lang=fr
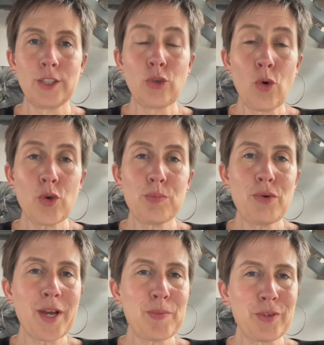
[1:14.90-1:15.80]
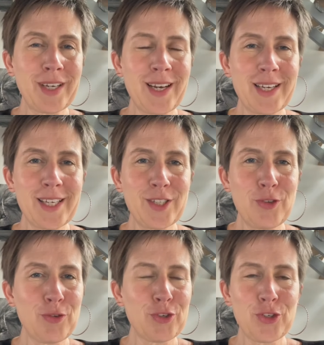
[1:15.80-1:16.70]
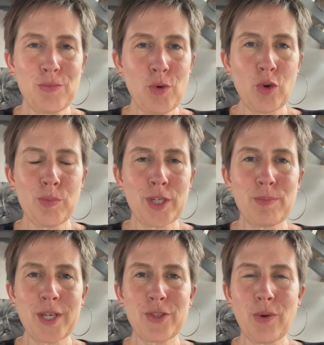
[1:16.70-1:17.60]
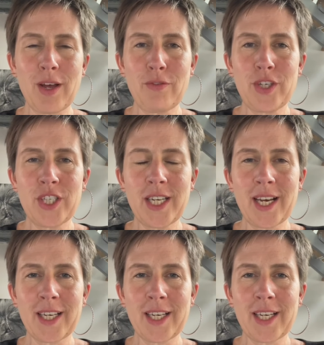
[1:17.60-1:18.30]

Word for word: Donc, pour répondre à la question, je ne me repose pas sur un fichier